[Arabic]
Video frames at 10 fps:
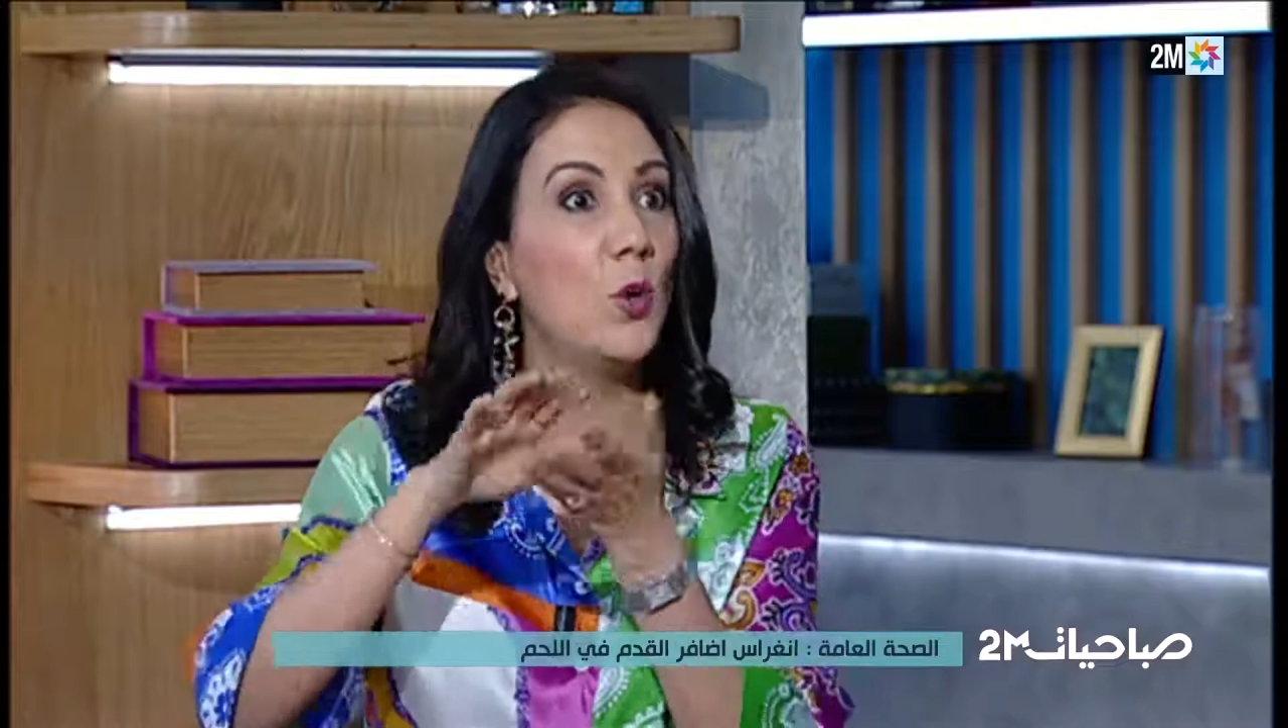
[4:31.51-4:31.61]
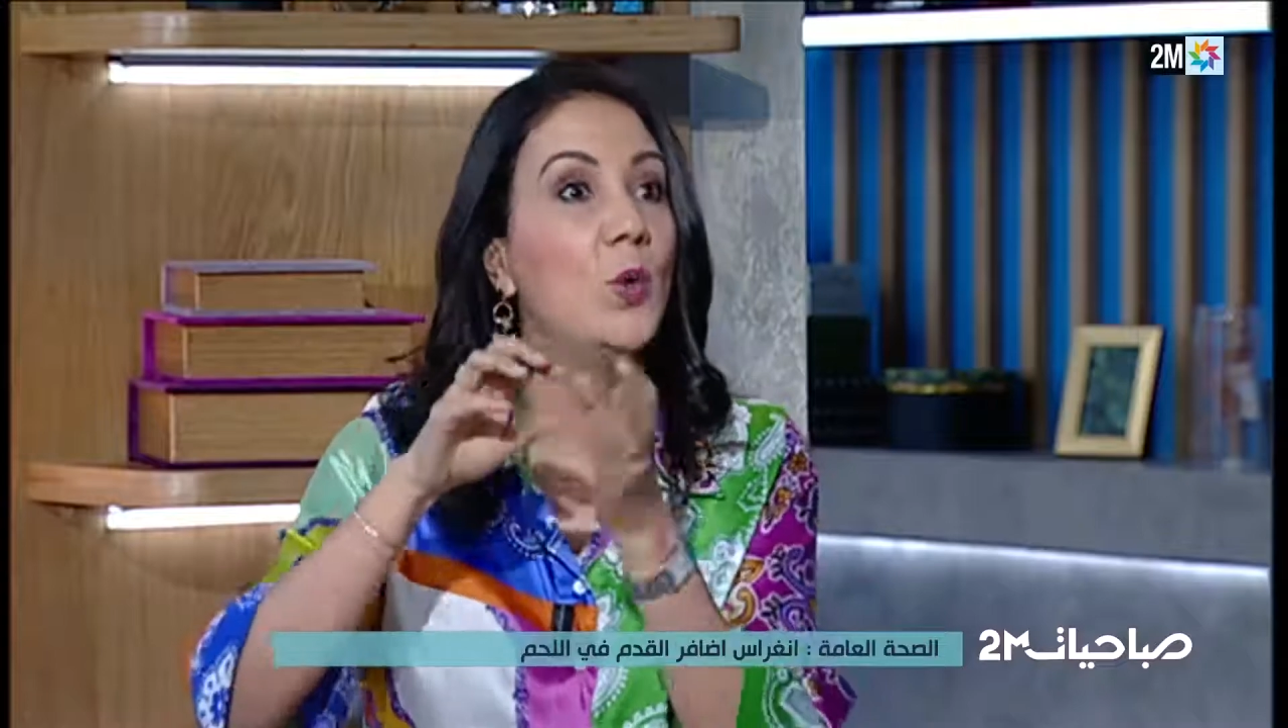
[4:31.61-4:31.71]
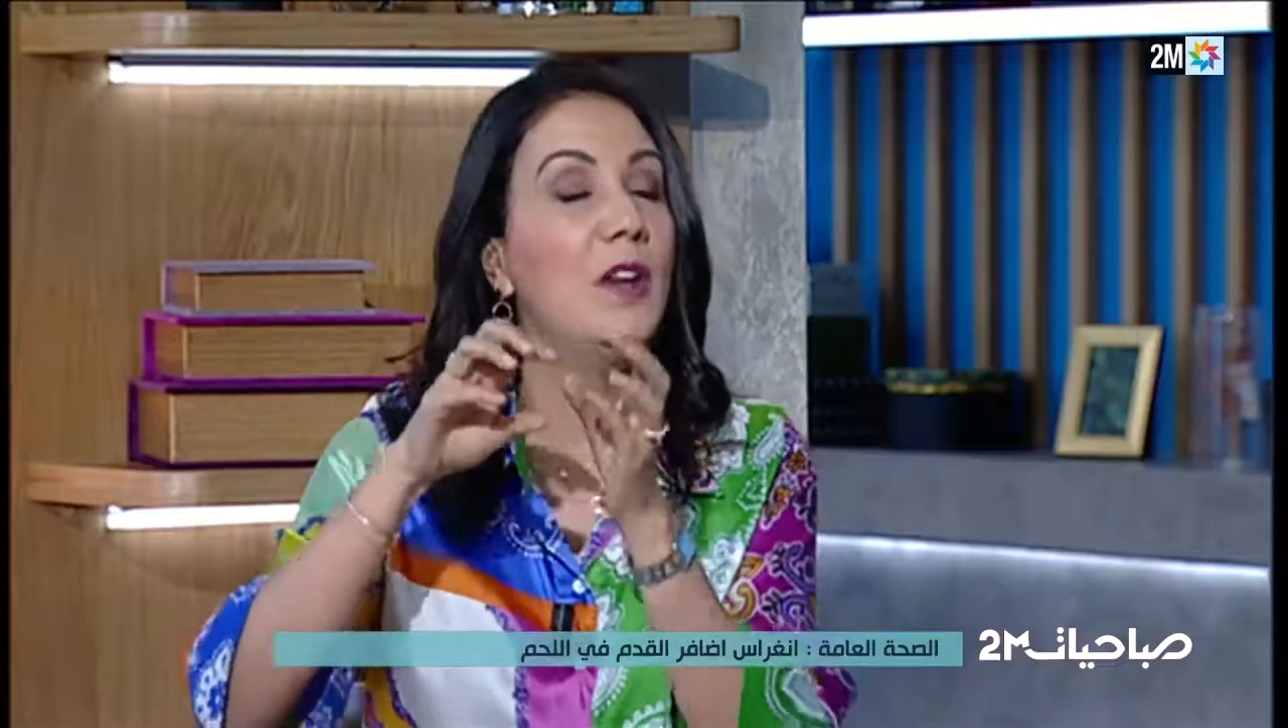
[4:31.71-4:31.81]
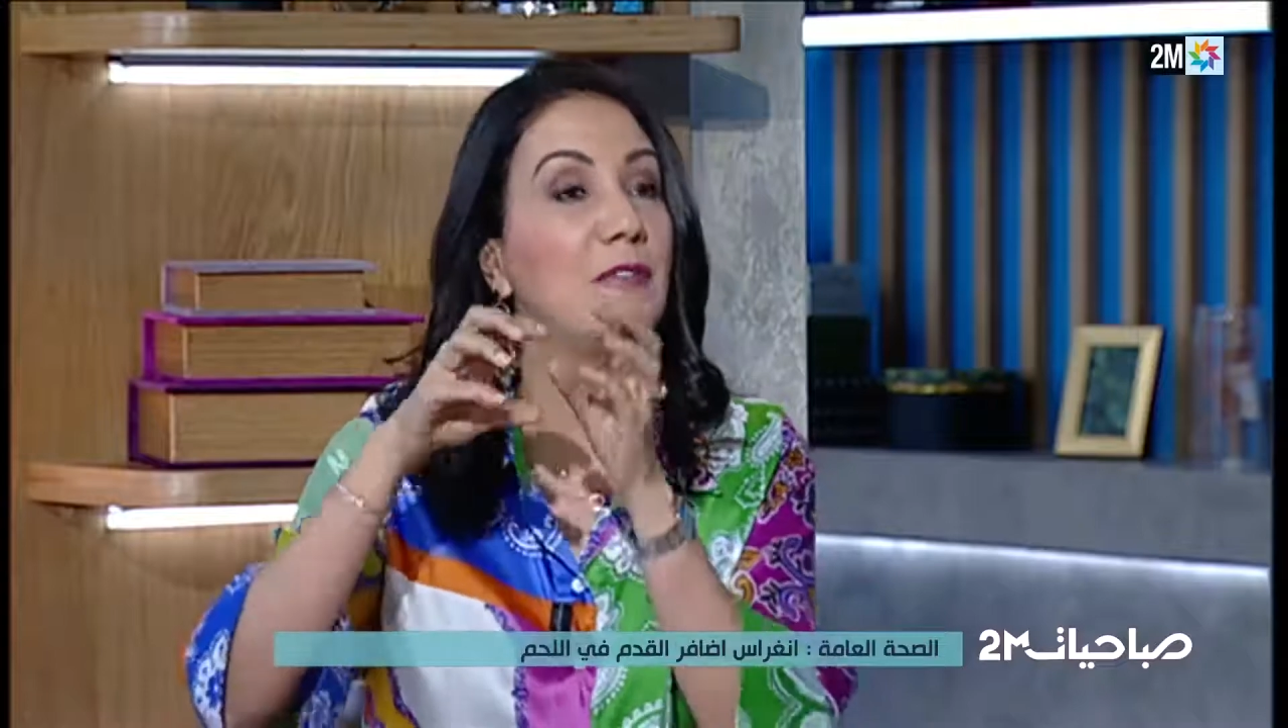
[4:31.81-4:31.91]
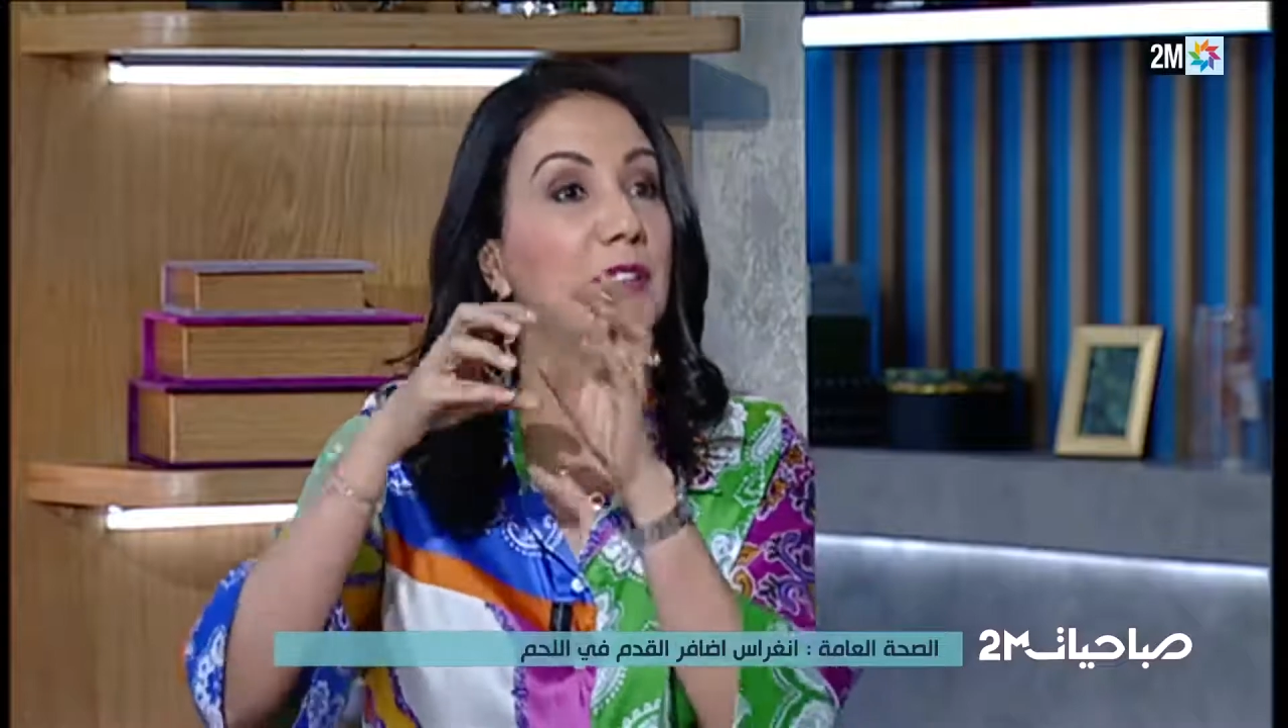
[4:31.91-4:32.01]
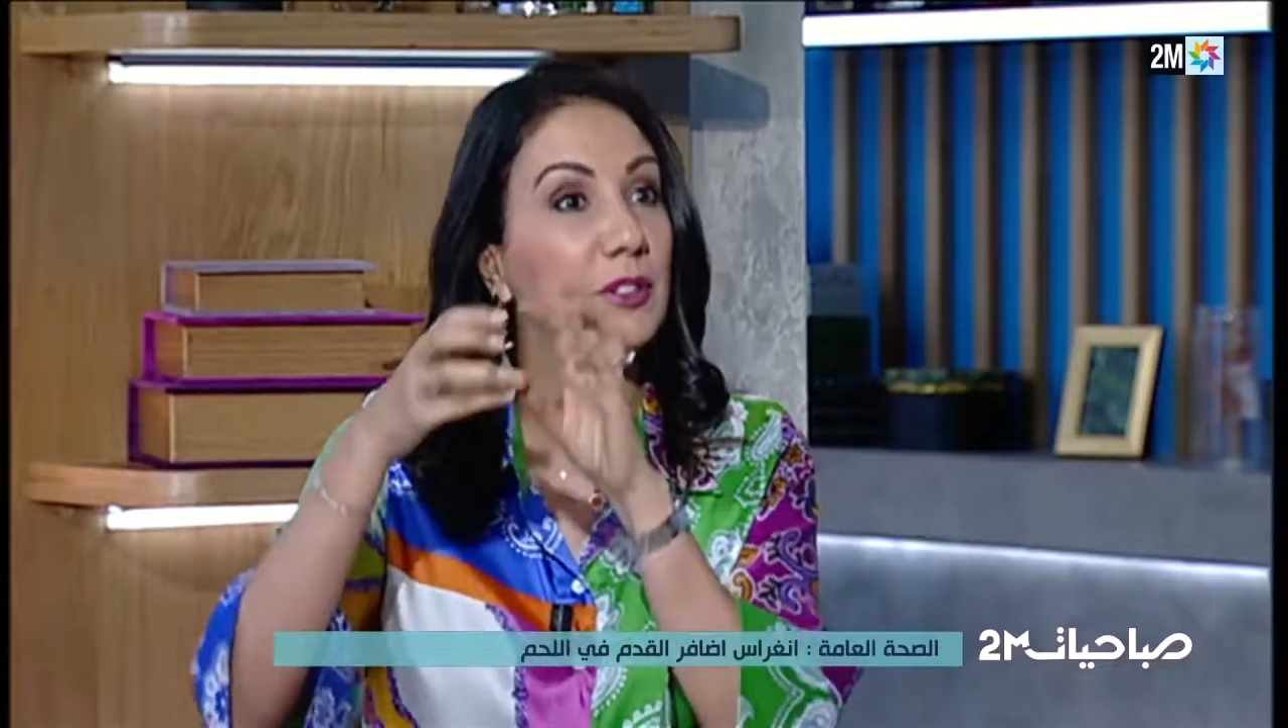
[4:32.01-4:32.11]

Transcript: ولا في